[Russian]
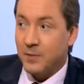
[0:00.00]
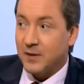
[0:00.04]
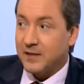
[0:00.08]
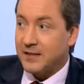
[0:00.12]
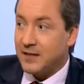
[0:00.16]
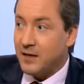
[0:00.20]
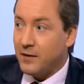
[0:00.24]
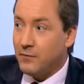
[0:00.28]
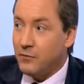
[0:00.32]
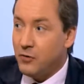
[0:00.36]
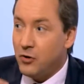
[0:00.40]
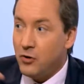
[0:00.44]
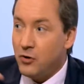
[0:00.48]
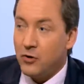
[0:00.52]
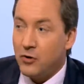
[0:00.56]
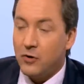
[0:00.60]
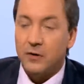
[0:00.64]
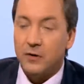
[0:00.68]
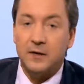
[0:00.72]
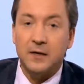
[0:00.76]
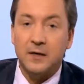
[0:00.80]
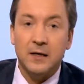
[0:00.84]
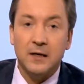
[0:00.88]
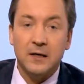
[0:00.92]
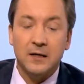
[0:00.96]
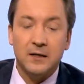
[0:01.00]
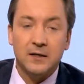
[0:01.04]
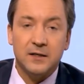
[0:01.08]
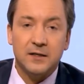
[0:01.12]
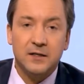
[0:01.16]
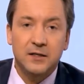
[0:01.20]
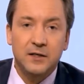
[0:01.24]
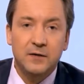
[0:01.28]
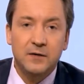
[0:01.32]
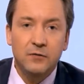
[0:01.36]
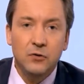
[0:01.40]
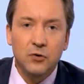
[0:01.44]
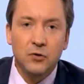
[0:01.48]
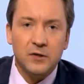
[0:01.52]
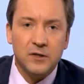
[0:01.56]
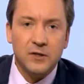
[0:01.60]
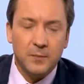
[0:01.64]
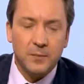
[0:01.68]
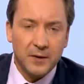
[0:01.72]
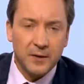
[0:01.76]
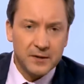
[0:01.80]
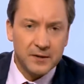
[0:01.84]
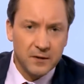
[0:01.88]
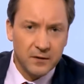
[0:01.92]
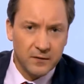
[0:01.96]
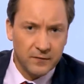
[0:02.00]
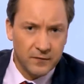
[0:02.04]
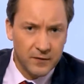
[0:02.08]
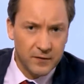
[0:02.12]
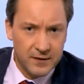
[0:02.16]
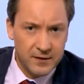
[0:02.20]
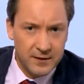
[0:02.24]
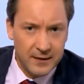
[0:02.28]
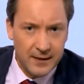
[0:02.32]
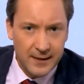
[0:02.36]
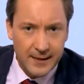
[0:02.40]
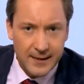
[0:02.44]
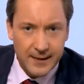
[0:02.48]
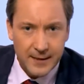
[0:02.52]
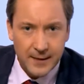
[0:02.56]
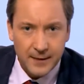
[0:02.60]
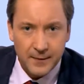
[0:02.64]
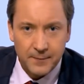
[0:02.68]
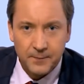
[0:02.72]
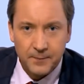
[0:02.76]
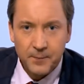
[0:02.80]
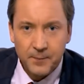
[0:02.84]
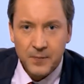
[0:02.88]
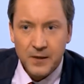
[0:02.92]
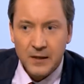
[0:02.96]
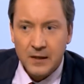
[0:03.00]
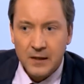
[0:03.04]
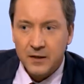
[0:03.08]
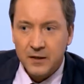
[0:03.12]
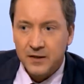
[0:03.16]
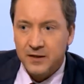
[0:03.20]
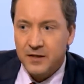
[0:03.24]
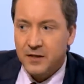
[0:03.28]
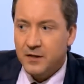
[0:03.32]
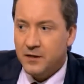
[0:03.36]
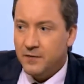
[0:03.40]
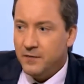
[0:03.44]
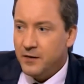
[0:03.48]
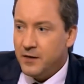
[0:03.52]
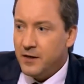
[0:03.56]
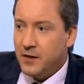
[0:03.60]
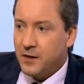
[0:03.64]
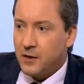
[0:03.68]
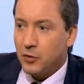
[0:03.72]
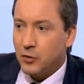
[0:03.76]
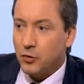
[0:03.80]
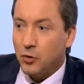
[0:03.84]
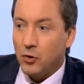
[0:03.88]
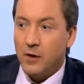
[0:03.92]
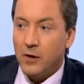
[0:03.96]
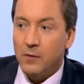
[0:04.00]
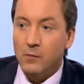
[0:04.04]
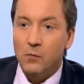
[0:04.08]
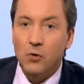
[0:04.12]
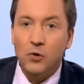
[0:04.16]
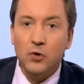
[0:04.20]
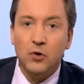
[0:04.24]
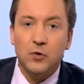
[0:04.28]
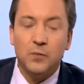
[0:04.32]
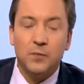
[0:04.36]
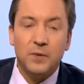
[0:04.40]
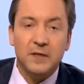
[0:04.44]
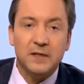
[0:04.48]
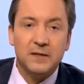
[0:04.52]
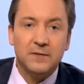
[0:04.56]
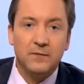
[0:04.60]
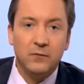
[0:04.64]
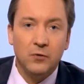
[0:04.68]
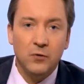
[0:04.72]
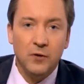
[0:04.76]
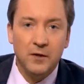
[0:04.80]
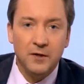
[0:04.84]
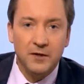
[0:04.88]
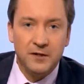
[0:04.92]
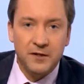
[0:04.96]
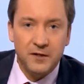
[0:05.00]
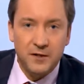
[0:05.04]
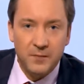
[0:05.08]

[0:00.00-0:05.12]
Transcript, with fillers: по сравнению с 90% населения. Сетевики, которые могут позволить